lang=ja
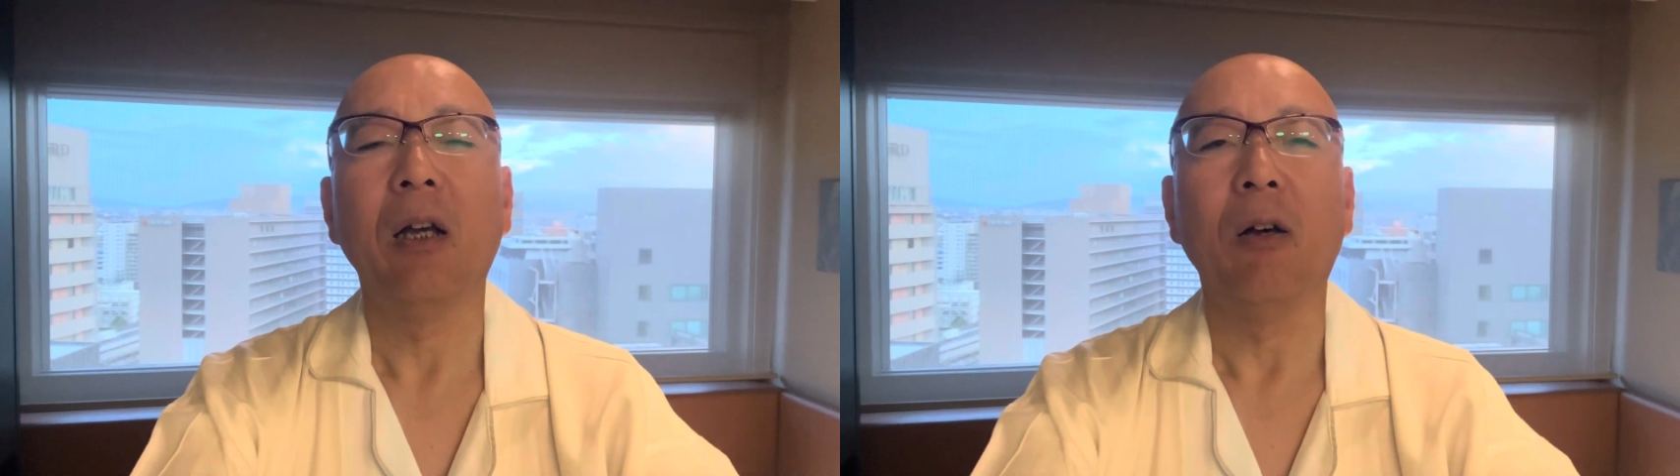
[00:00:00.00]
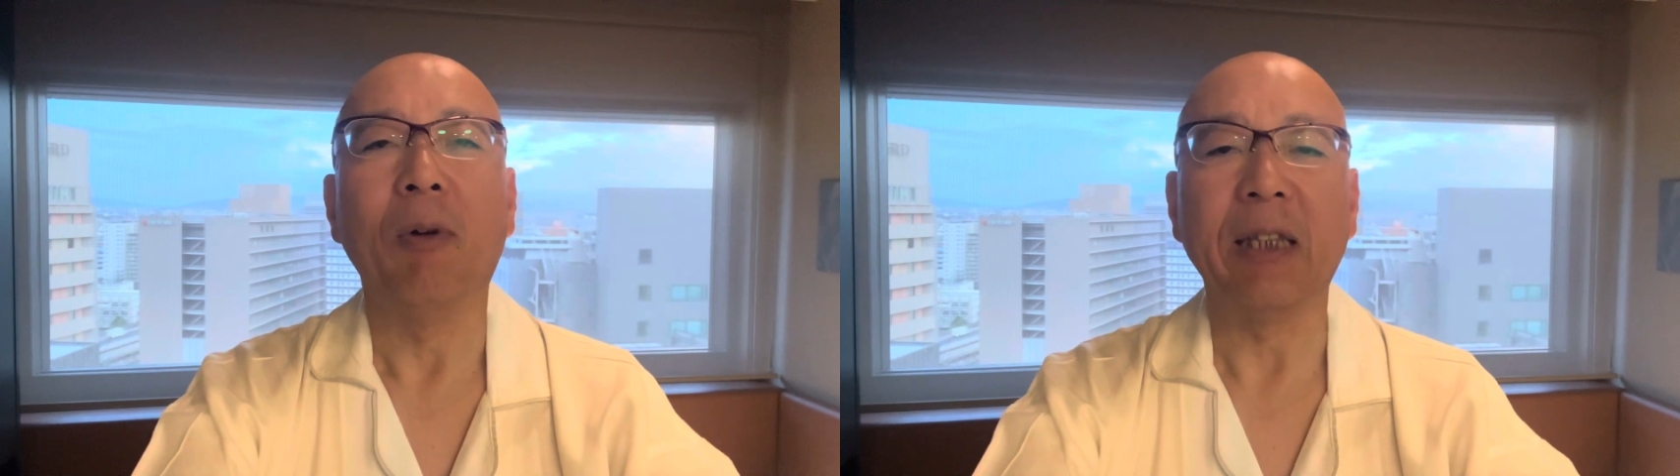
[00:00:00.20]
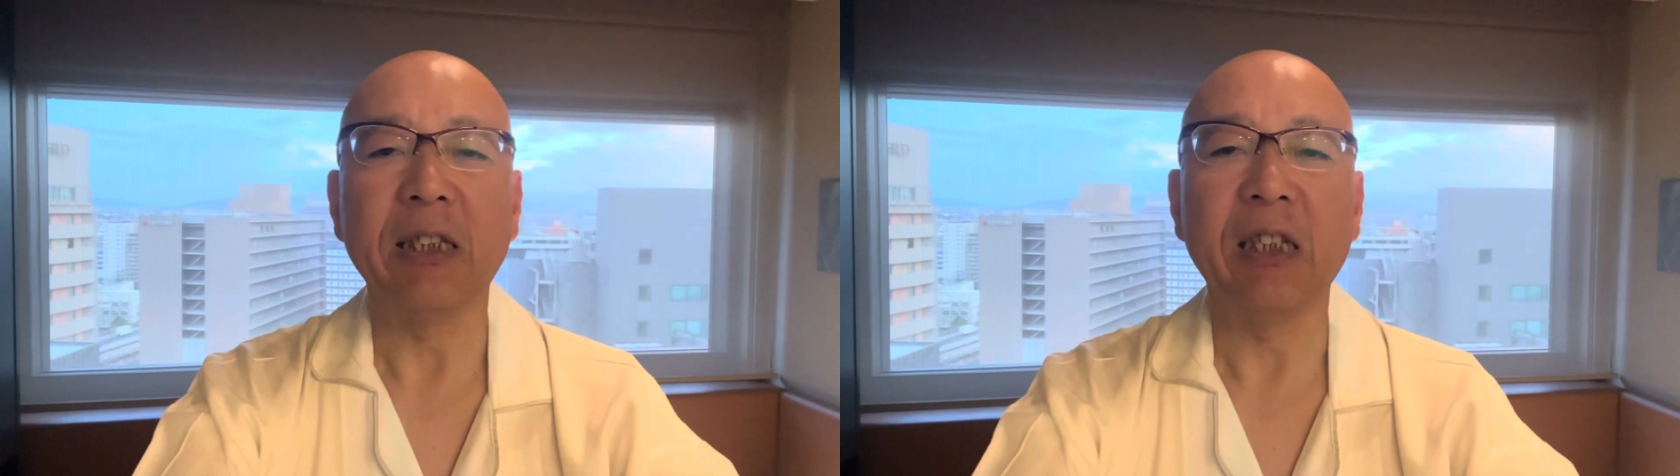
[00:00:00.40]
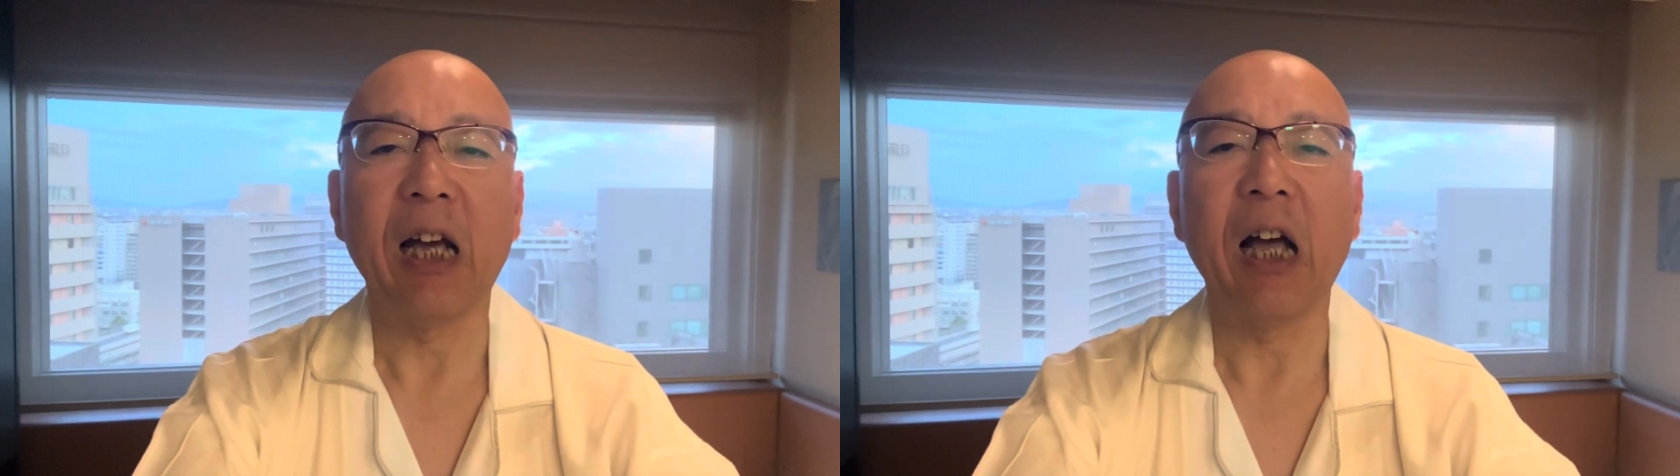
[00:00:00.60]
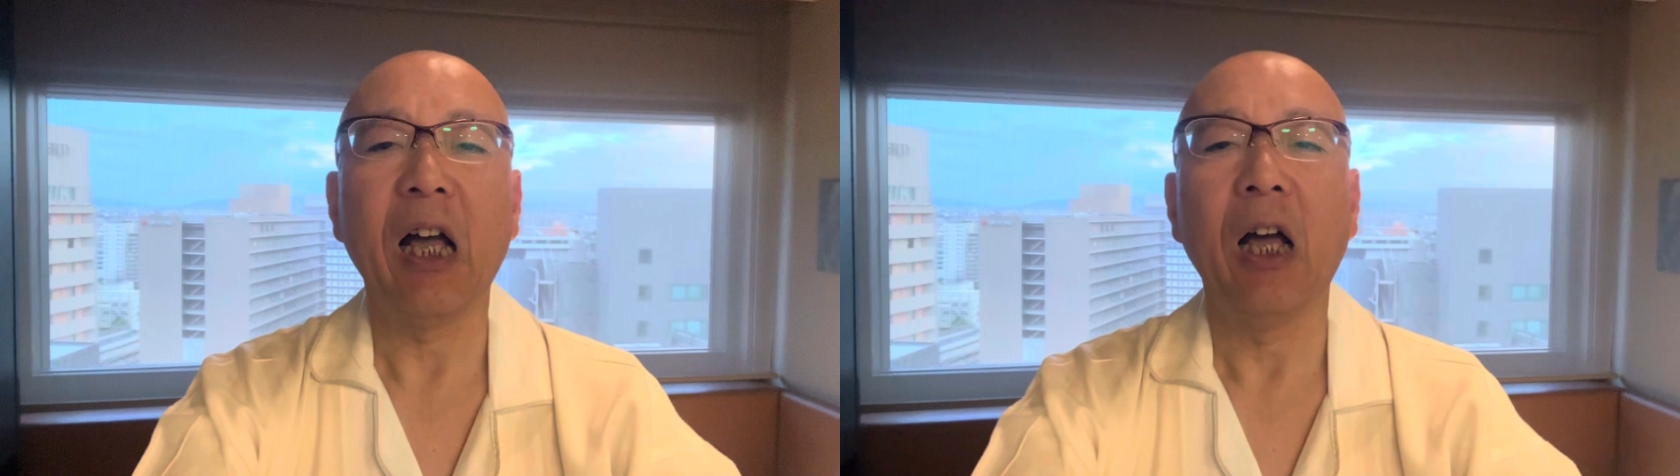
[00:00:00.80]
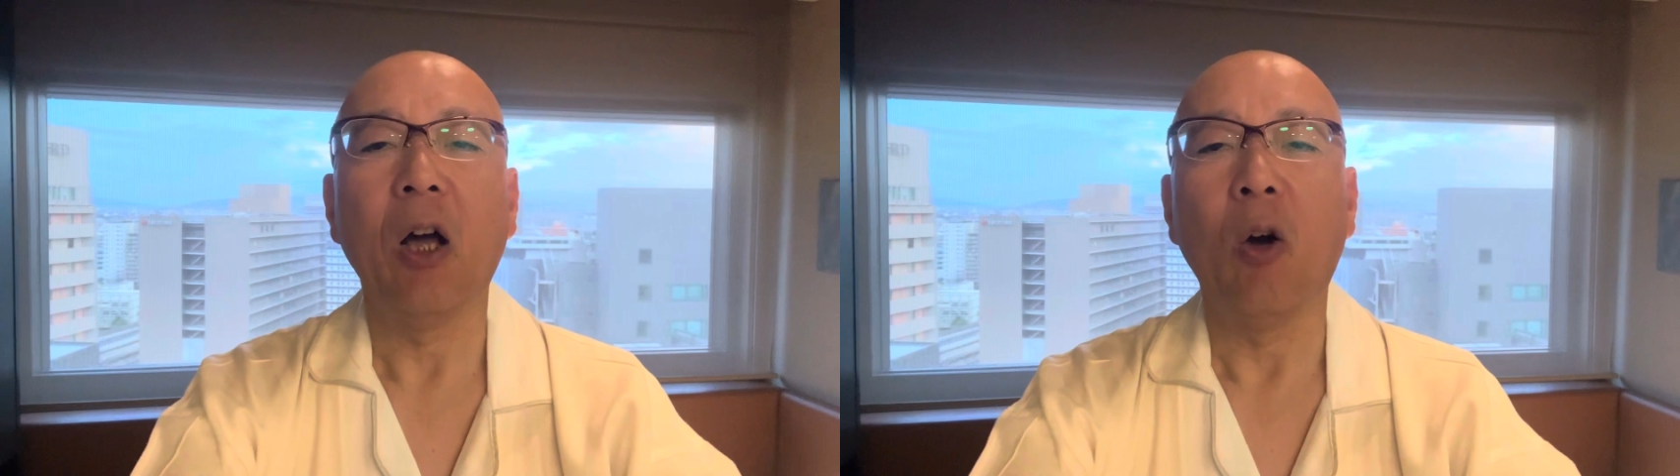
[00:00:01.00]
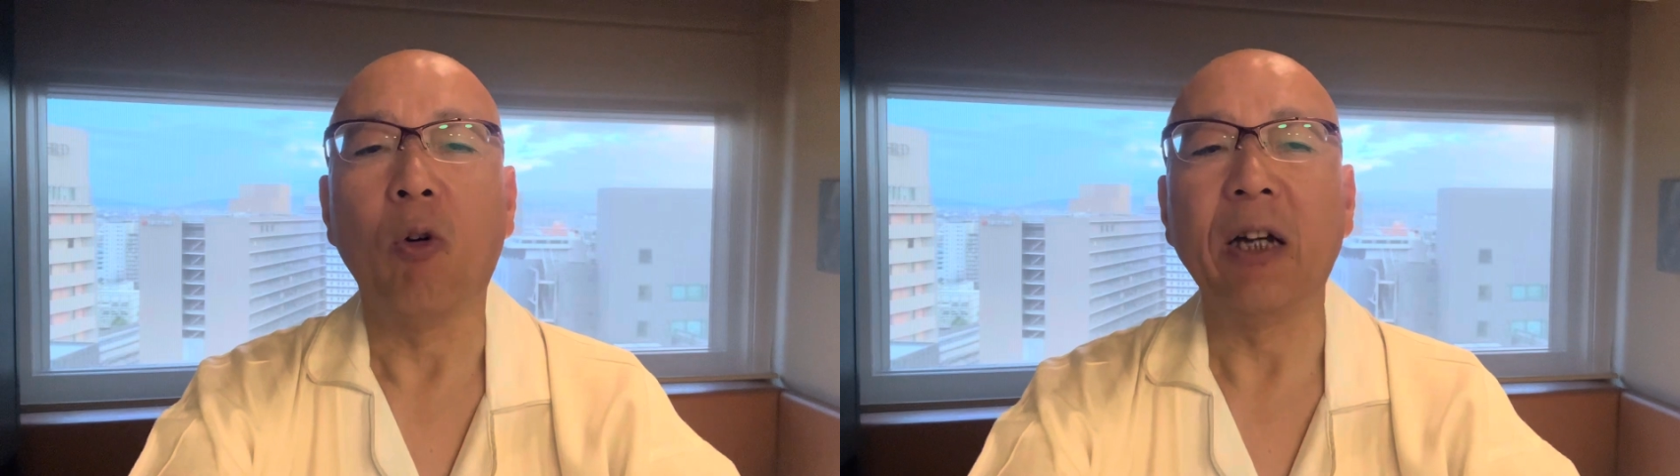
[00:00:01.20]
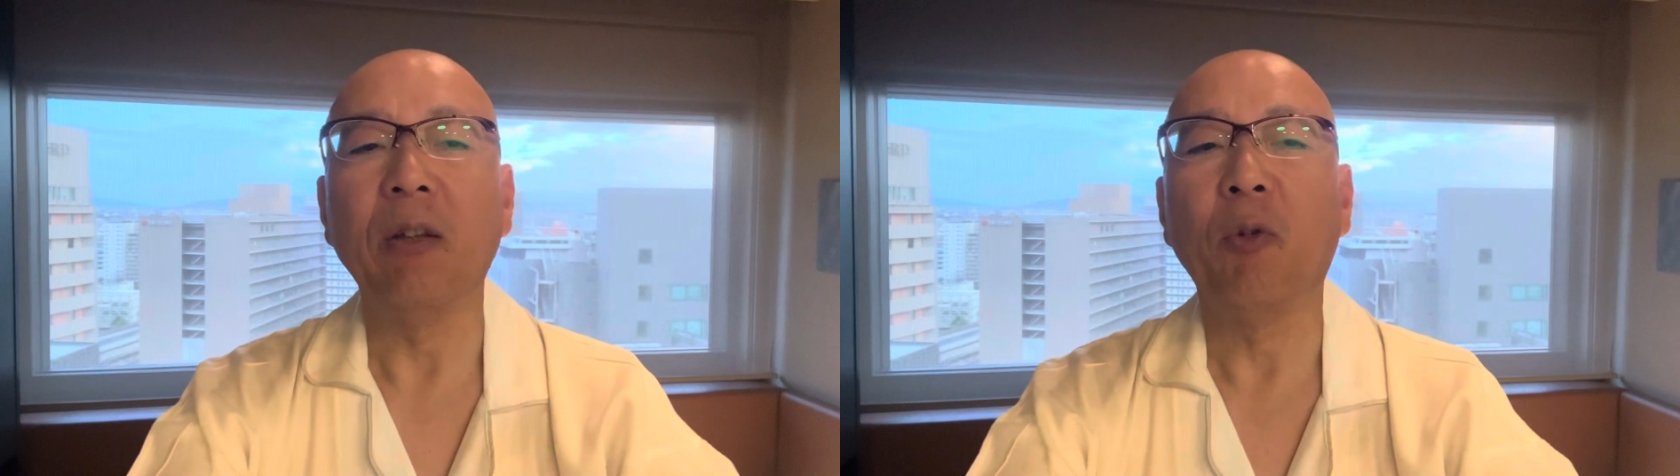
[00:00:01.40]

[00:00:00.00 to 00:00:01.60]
私や他の